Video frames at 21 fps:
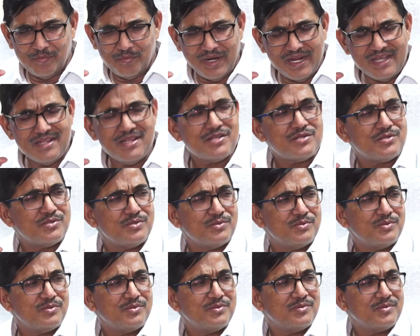మేధస్సు
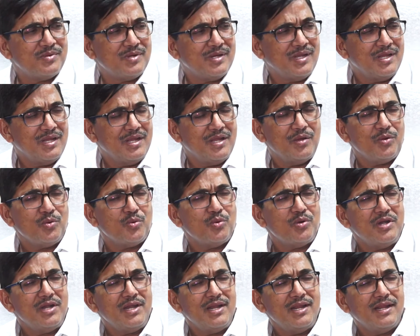
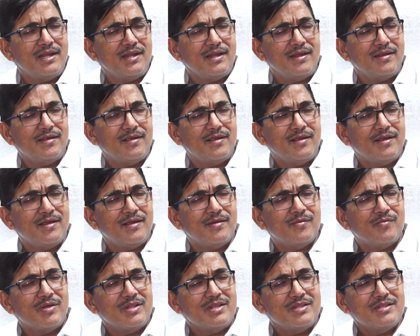కొన్ని
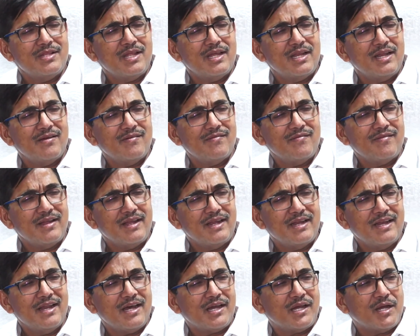వందల
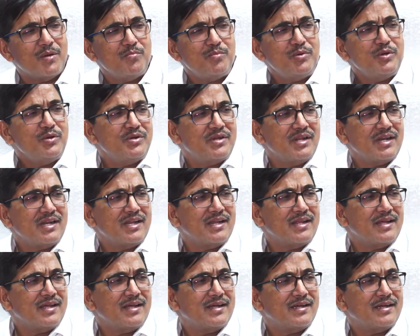వేల కంప్యూటర్ల